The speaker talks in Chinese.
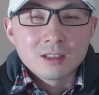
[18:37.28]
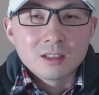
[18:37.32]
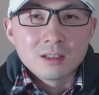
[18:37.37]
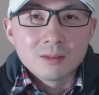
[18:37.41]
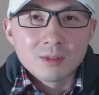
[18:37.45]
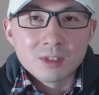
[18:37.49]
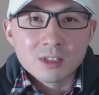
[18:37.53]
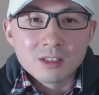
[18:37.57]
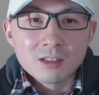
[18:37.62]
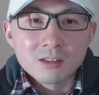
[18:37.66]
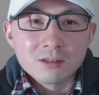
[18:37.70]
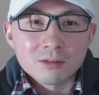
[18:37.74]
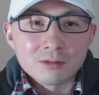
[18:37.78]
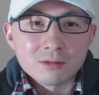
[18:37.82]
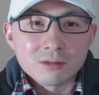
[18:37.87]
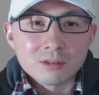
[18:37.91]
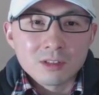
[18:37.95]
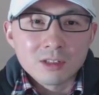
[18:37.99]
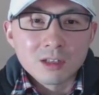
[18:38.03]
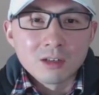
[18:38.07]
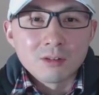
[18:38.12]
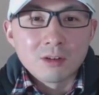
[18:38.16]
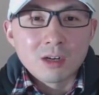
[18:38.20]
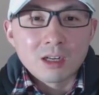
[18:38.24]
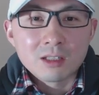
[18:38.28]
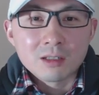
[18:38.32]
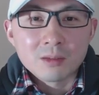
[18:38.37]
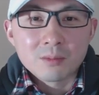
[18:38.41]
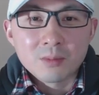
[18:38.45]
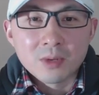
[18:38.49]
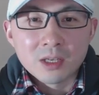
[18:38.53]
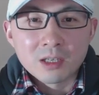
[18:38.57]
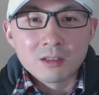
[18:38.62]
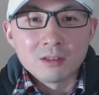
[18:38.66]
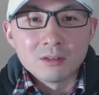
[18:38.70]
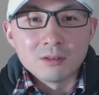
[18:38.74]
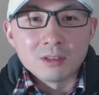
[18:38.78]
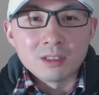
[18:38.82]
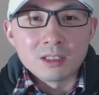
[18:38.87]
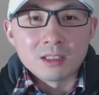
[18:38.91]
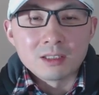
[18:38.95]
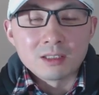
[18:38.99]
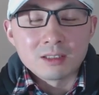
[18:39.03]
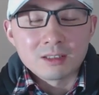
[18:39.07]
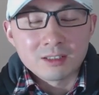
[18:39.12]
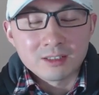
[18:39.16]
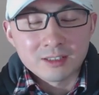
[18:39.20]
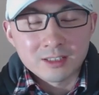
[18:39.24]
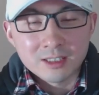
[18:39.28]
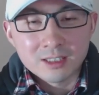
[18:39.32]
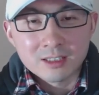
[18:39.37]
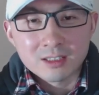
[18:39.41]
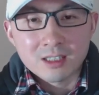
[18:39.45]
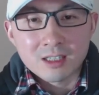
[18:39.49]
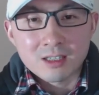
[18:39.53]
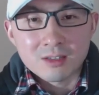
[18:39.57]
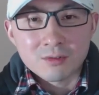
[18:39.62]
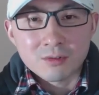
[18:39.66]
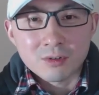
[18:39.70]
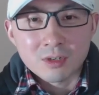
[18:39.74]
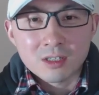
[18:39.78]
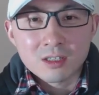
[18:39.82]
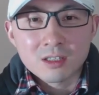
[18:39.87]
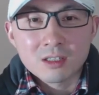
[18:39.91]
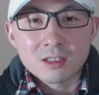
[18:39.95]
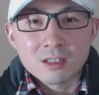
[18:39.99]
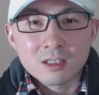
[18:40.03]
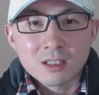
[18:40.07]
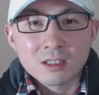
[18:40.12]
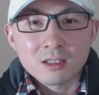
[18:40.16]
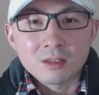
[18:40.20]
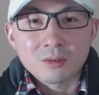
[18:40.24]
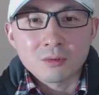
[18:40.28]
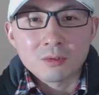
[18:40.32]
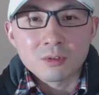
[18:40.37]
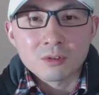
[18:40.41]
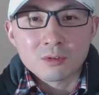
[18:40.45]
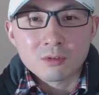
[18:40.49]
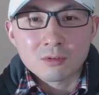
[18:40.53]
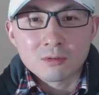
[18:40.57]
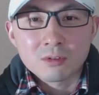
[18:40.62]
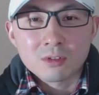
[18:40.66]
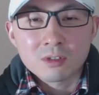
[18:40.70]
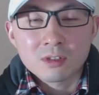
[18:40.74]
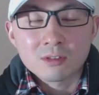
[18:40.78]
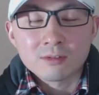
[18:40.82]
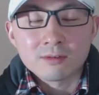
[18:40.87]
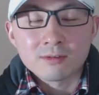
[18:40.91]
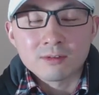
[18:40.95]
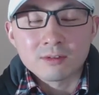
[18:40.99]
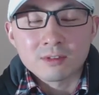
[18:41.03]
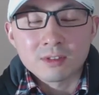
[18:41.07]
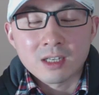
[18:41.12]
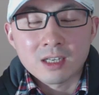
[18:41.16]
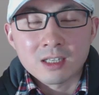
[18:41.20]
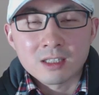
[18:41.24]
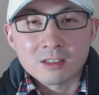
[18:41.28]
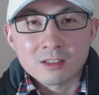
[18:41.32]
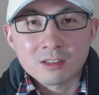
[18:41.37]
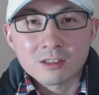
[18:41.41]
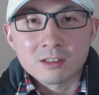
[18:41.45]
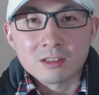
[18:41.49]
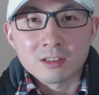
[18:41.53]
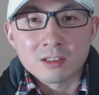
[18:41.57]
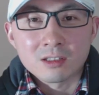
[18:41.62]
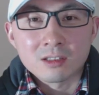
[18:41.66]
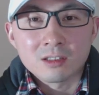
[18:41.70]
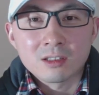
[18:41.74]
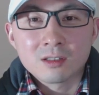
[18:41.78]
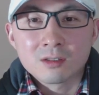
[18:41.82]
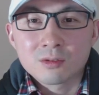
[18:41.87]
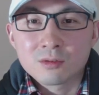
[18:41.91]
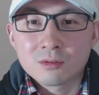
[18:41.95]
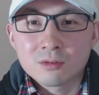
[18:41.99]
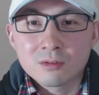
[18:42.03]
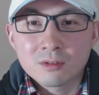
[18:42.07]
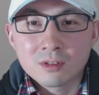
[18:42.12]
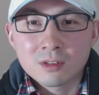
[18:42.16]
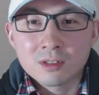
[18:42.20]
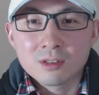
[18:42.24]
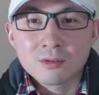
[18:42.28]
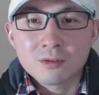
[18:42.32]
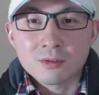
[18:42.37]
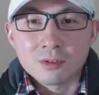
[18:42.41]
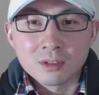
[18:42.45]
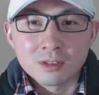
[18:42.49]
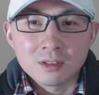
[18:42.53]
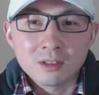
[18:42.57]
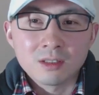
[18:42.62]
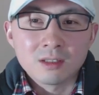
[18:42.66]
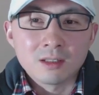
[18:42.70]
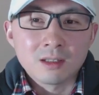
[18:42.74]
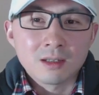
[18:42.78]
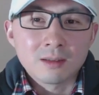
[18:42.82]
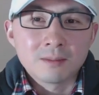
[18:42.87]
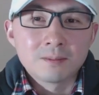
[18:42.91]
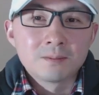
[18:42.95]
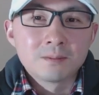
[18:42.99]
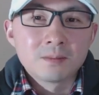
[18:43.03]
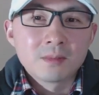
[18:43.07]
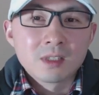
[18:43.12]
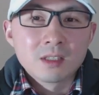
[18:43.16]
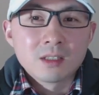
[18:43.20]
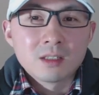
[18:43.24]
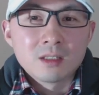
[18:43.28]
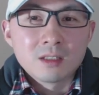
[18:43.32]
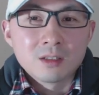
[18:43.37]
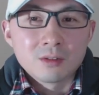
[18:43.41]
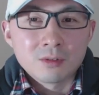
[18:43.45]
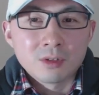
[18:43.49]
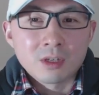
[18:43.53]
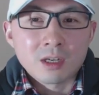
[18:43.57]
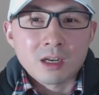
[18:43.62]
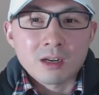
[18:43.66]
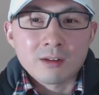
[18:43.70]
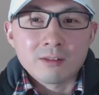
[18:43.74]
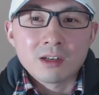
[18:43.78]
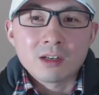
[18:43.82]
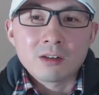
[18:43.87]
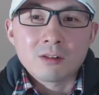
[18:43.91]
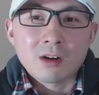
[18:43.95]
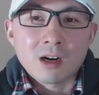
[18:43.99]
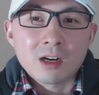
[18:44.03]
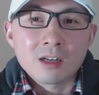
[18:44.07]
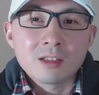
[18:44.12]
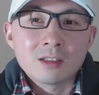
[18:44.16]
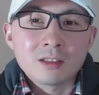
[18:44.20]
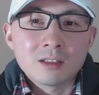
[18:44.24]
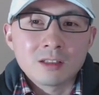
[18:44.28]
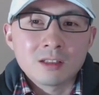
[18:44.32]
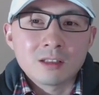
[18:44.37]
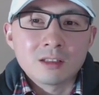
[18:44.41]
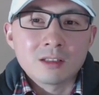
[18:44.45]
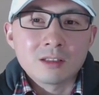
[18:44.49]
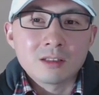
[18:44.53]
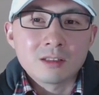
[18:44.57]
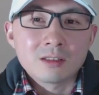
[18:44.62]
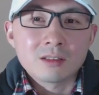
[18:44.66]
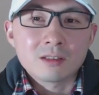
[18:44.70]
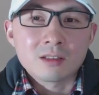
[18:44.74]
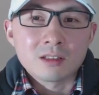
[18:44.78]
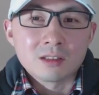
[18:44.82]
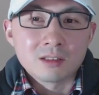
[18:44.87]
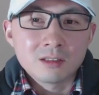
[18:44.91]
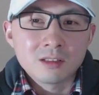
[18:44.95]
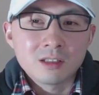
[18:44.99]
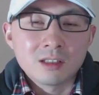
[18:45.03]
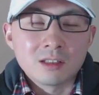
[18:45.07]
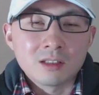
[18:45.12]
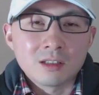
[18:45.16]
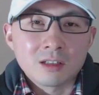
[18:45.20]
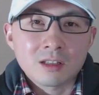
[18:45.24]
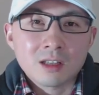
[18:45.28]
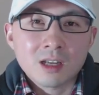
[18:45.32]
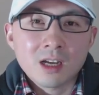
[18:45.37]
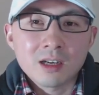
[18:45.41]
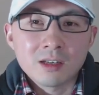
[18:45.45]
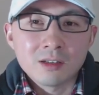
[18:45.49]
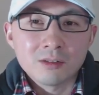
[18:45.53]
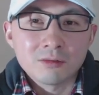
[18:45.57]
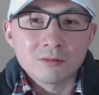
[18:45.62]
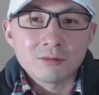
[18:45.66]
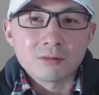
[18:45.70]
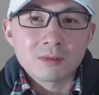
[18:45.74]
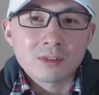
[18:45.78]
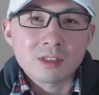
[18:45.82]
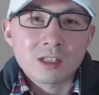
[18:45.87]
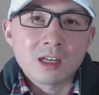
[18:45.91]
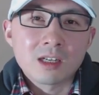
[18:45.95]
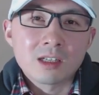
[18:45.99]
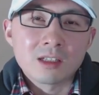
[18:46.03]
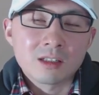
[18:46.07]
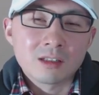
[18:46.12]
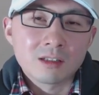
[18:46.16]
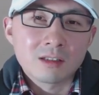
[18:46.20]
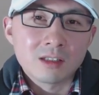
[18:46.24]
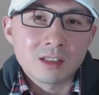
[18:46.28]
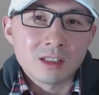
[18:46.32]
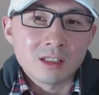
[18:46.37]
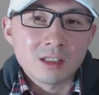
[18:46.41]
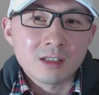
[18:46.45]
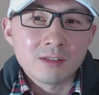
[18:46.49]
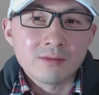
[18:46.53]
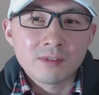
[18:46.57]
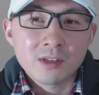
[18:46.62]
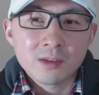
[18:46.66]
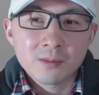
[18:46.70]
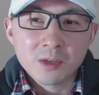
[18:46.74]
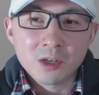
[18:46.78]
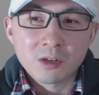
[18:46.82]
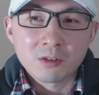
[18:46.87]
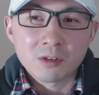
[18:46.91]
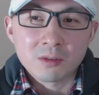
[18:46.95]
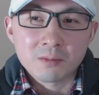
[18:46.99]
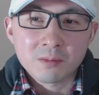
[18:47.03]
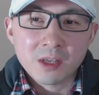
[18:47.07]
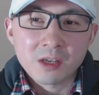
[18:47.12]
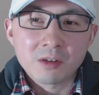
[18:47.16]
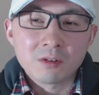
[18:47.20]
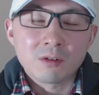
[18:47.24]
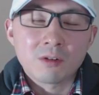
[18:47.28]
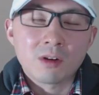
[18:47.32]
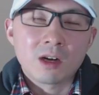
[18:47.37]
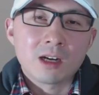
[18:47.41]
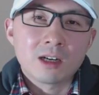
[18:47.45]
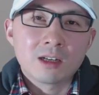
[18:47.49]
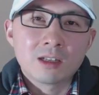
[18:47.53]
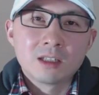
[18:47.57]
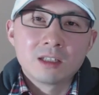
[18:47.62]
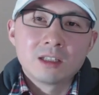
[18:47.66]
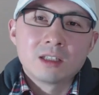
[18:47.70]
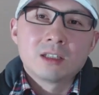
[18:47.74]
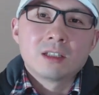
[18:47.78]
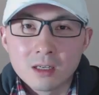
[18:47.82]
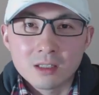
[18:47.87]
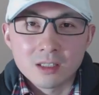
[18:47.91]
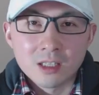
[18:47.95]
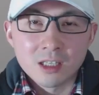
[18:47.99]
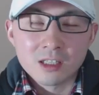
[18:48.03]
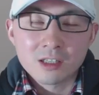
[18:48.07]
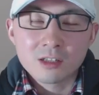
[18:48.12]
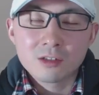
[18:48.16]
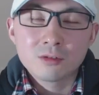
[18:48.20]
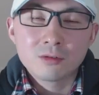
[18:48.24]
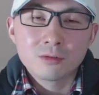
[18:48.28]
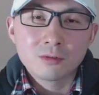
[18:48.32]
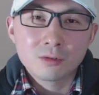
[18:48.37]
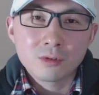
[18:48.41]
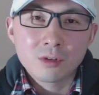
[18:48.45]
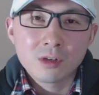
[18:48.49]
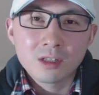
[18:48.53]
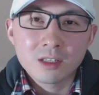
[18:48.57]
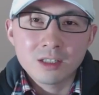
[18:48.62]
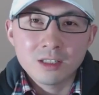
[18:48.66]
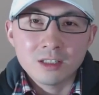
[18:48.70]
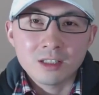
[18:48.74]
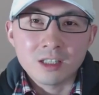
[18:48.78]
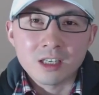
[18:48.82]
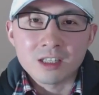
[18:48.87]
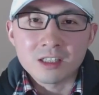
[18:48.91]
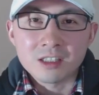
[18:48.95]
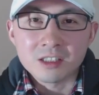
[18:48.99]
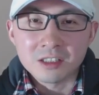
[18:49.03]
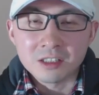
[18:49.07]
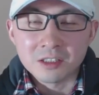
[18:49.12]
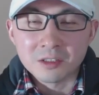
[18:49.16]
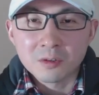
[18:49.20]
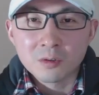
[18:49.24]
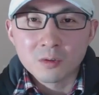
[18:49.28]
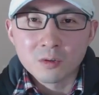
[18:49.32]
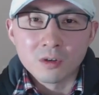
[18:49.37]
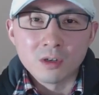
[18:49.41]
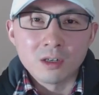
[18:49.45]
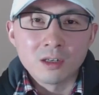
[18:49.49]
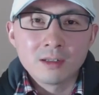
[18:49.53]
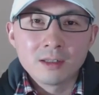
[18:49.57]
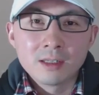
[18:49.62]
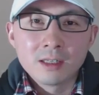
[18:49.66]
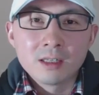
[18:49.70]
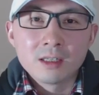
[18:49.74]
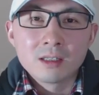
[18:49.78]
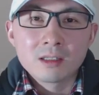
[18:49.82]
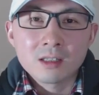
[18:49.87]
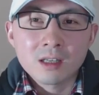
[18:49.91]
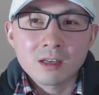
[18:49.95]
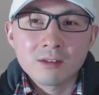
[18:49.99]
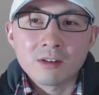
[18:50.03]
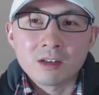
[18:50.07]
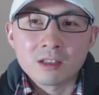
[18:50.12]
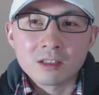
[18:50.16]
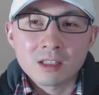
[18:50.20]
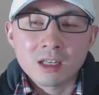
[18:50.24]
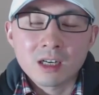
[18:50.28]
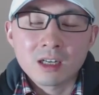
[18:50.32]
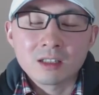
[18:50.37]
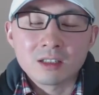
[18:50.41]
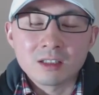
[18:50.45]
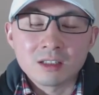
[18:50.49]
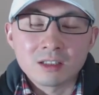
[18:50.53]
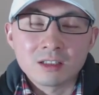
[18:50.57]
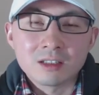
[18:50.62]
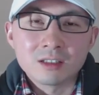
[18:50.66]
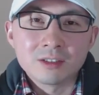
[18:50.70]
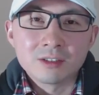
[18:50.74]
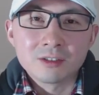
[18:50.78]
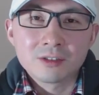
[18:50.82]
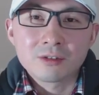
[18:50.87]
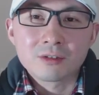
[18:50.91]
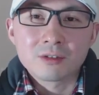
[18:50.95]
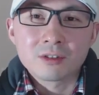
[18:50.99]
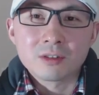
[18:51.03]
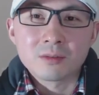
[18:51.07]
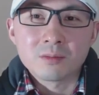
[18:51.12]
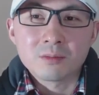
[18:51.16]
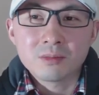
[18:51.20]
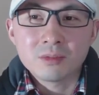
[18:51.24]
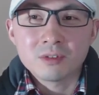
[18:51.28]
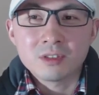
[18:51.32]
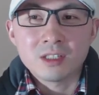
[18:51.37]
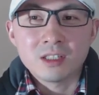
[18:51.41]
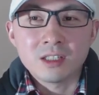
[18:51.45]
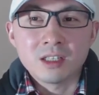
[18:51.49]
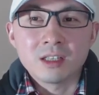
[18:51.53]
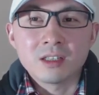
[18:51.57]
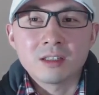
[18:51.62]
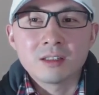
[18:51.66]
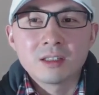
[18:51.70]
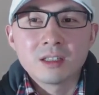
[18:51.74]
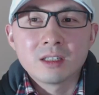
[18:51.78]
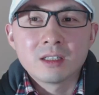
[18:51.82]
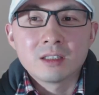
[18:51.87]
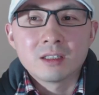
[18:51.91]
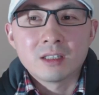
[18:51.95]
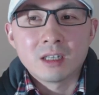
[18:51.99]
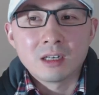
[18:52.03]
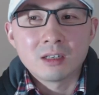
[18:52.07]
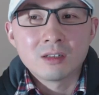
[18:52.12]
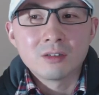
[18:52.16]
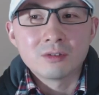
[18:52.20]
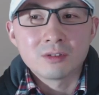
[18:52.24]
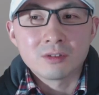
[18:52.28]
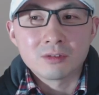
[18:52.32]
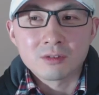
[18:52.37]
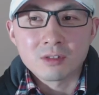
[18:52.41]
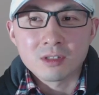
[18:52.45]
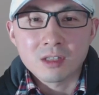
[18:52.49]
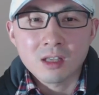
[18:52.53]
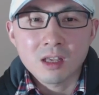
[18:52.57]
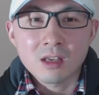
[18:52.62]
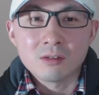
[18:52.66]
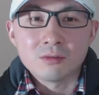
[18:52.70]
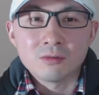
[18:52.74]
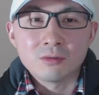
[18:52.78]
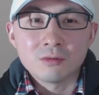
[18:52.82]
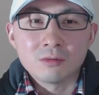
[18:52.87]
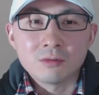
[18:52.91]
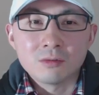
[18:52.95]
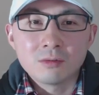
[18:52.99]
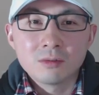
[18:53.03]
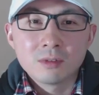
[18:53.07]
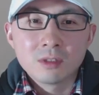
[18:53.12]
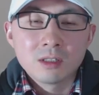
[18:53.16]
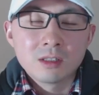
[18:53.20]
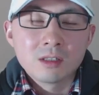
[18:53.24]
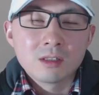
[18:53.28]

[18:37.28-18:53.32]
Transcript: 那么这种笑话的背后呢，是现在全世界对中国政府乃至整个中国人群体啊，对海外华人的整体的态度产生了一些微妙的变化，眼神中多了一点疑惑，再往下呢，可能就是不解，然后就是厌恶。